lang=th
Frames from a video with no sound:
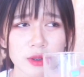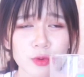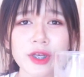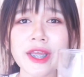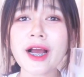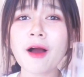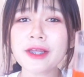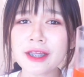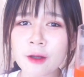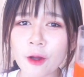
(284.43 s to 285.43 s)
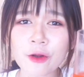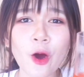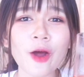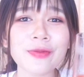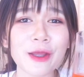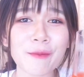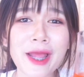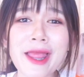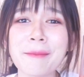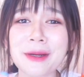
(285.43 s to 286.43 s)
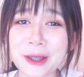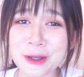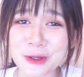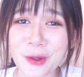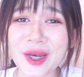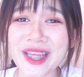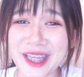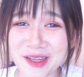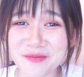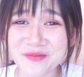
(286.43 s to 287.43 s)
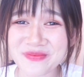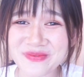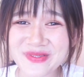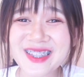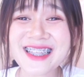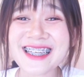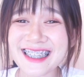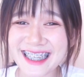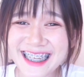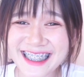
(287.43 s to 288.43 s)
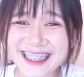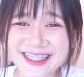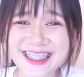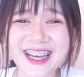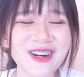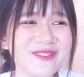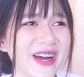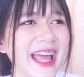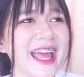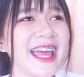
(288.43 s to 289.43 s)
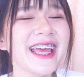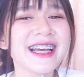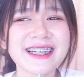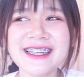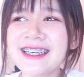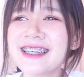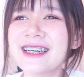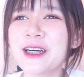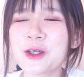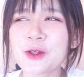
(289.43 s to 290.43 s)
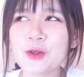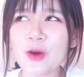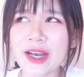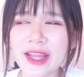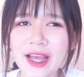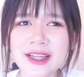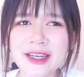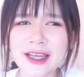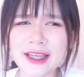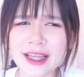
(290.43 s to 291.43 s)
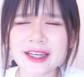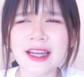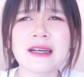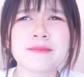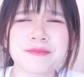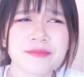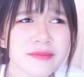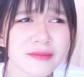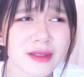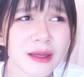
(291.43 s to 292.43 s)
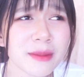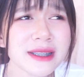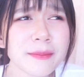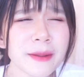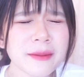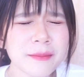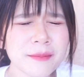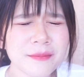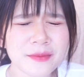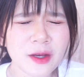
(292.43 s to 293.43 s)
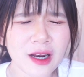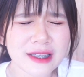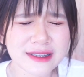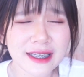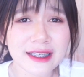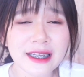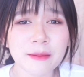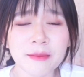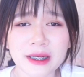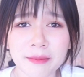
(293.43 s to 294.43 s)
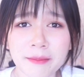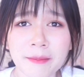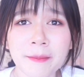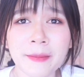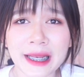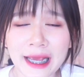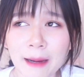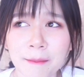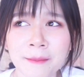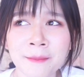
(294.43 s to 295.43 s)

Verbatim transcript: ตัวนี้เขากินก่อนนอนแต่ว่าอยากมากินโชว์ในคลิป เข้าใจอารมณ์ไหมคือตัวเนี้ยที่เนยกินมันจะเป็นคอลลาเจน 10,000 มิลลิกรัม